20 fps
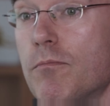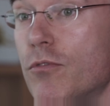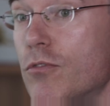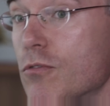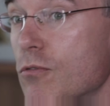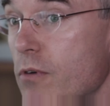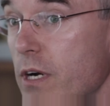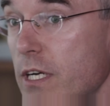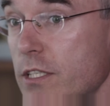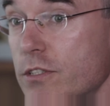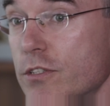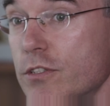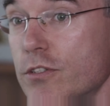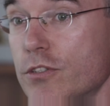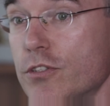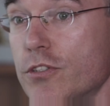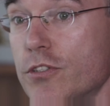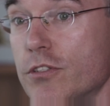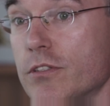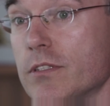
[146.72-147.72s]
Pourquoi
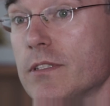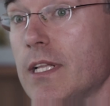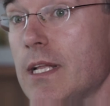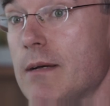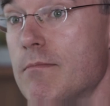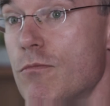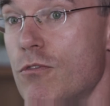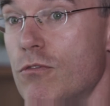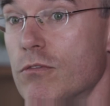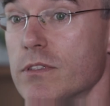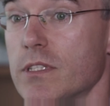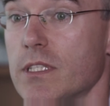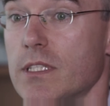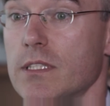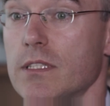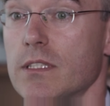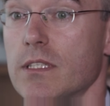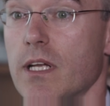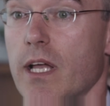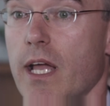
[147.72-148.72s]
la
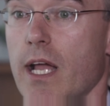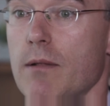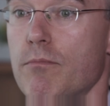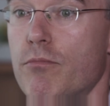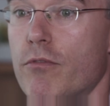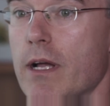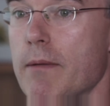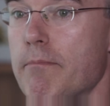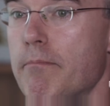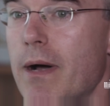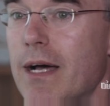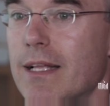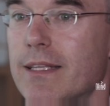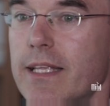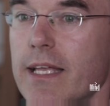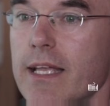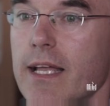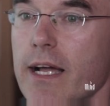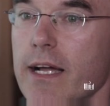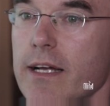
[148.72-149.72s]
montre, elle ne pourrait pas
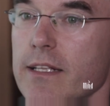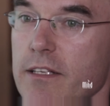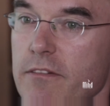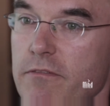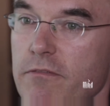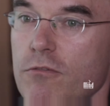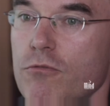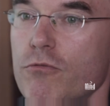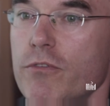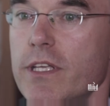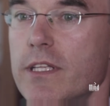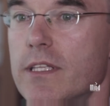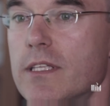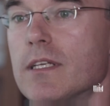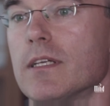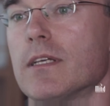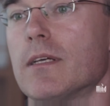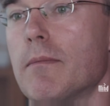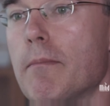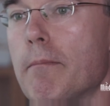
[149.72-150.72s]
intégrer des
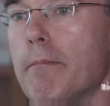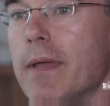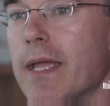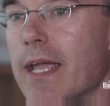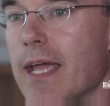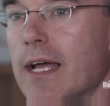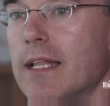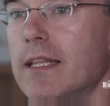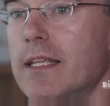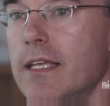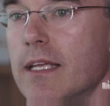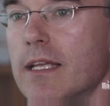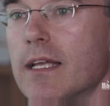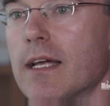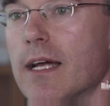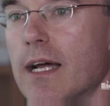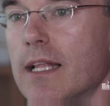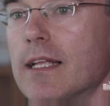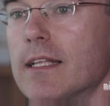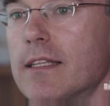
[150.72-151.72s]
fluides
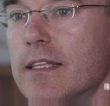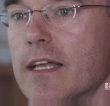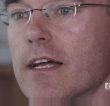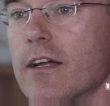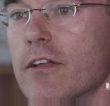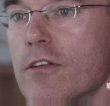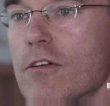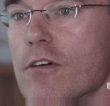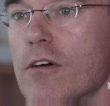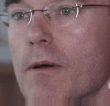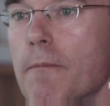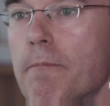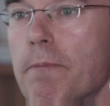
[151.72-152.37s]
mécaniques à l'intérieur